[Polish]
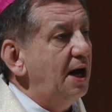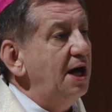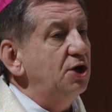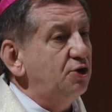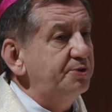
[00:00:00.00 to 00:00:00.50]

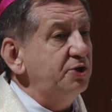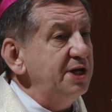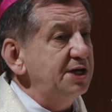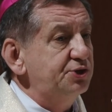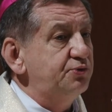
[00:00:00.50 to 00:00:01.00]
ale
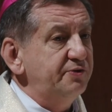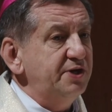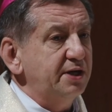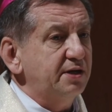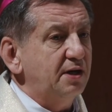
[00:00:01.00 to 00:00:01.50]
obrona
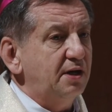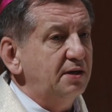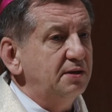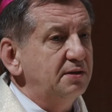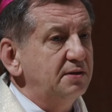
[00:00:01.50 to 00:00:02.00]
człowieka.
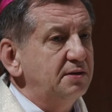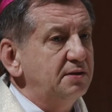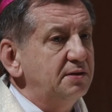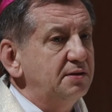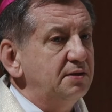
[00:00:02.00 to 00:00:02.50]

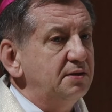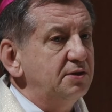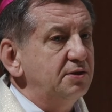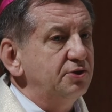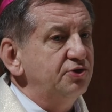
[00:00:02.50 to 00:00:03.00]

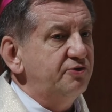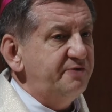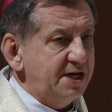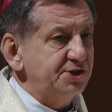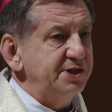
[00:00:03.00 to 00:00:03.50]
To
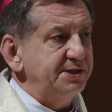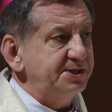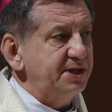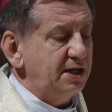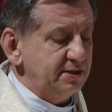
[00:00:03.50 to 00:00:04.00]
ważne
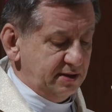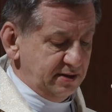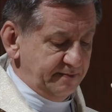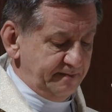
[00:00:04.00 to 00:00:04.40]
zdanie.